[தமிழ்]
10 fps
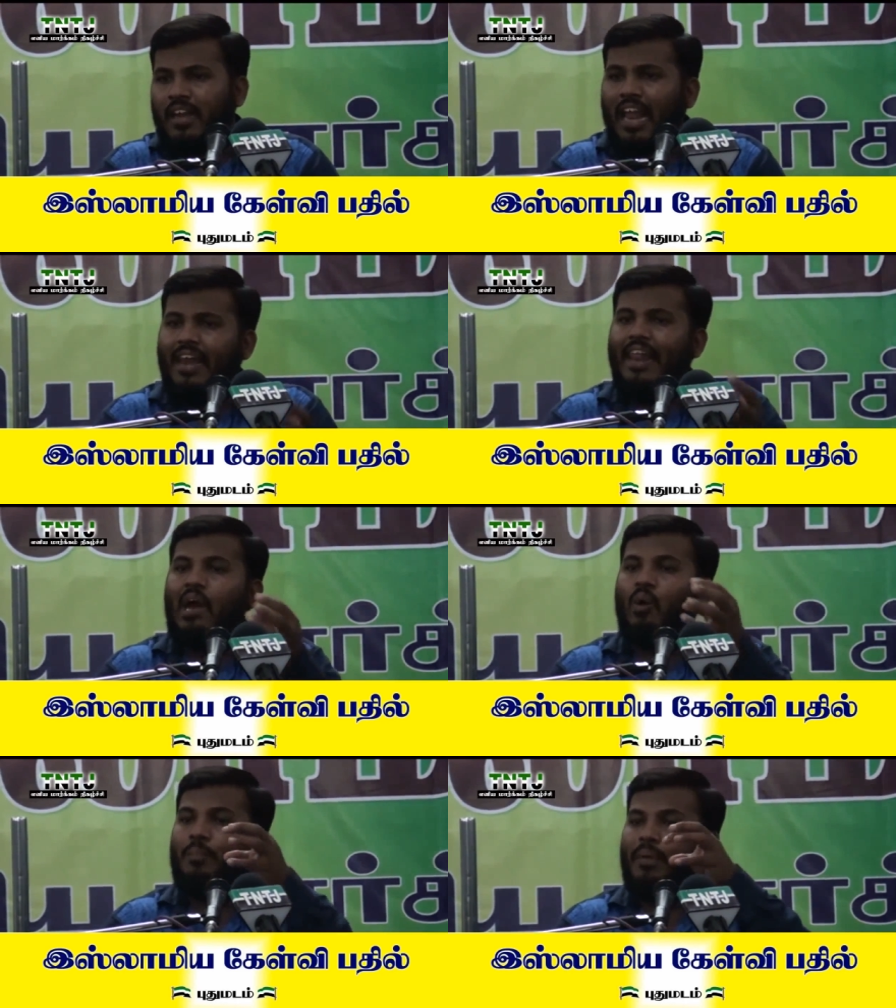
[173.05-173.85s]
இல்ல
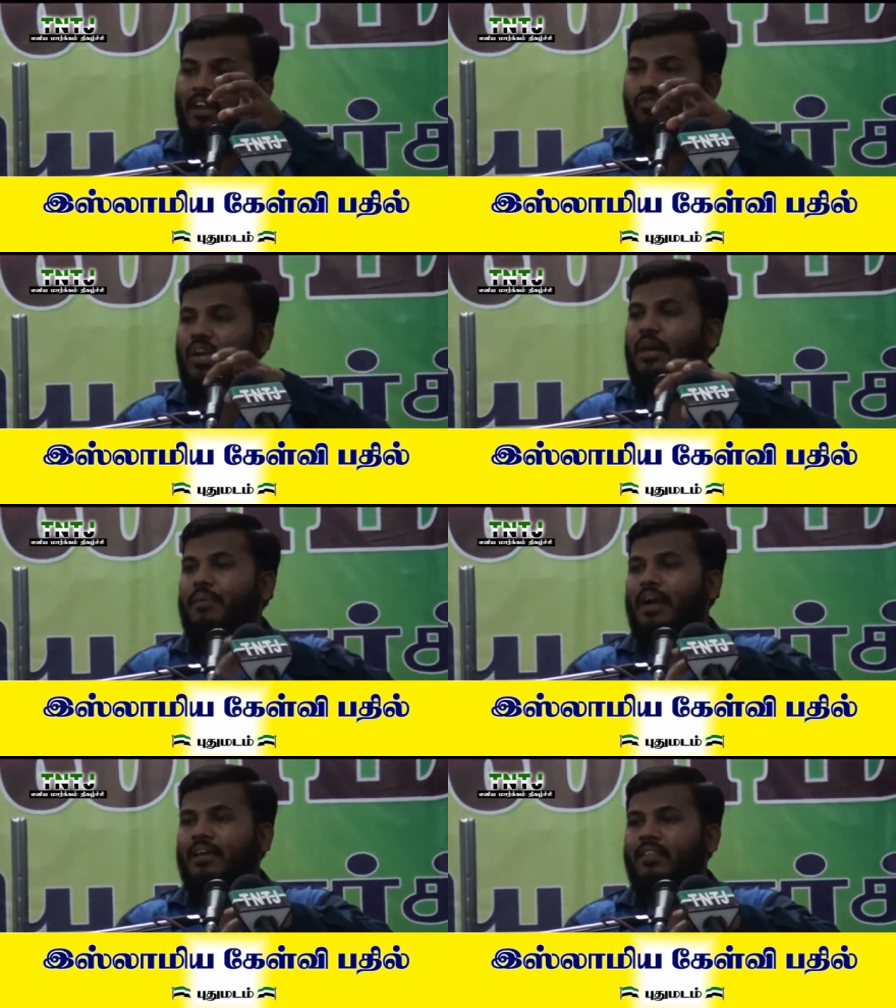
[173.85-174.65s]
அல்லாவுடைய பெயர்
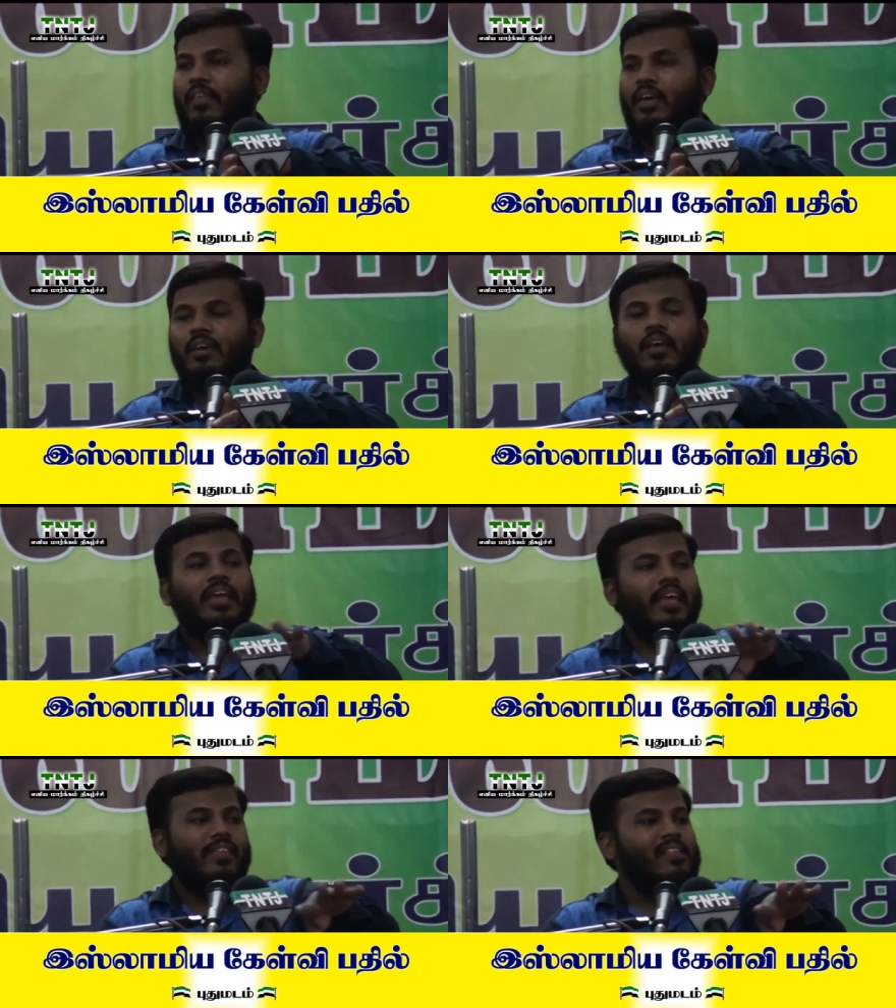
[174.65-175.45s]
சொல்லப்படாதது
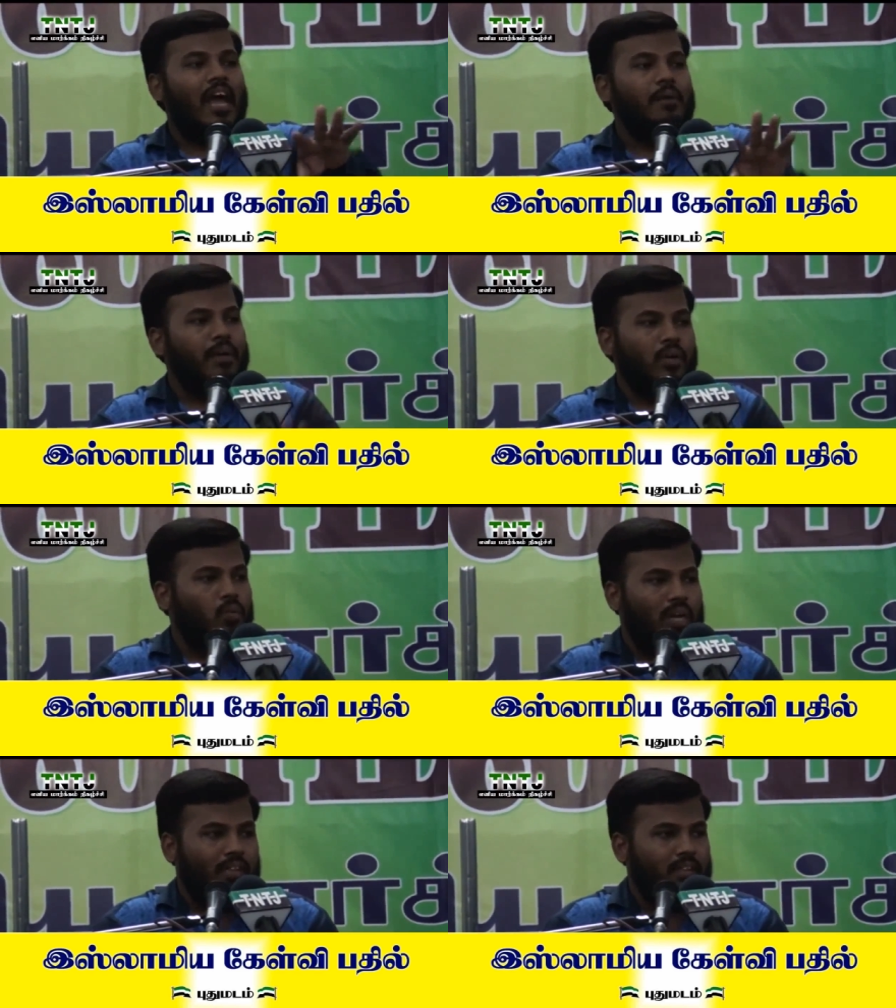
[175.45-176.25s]
இதை
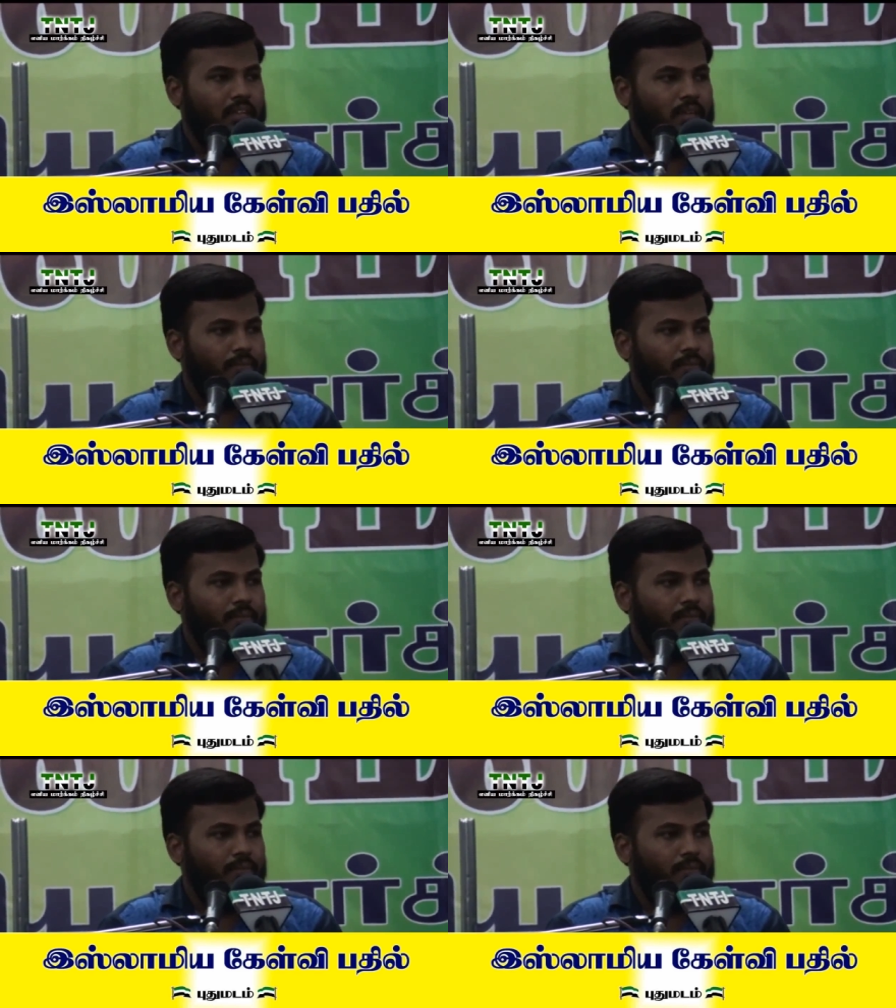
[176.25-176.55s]
சாப்பிடக்கூடாது